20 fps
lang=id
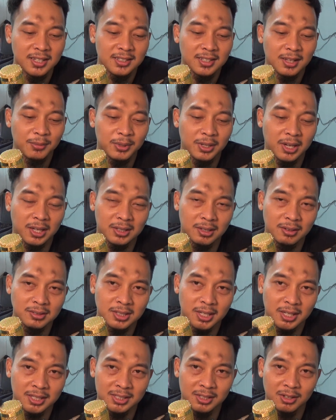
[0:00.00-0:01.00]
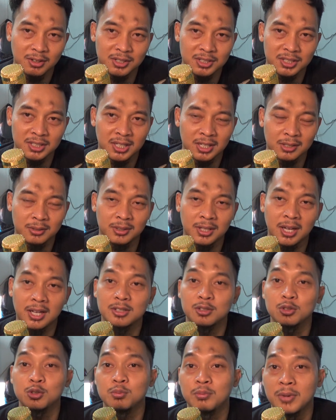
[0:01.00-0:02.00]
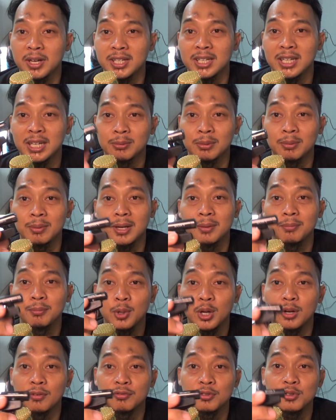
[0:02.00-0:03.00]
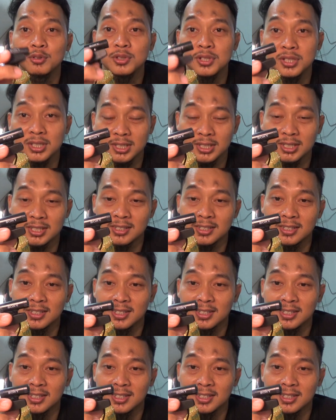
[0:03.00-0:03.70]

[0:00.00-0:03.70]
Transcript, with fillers: tapi nggak tahu saya ini original atau enggak cuman ini memang berfungsi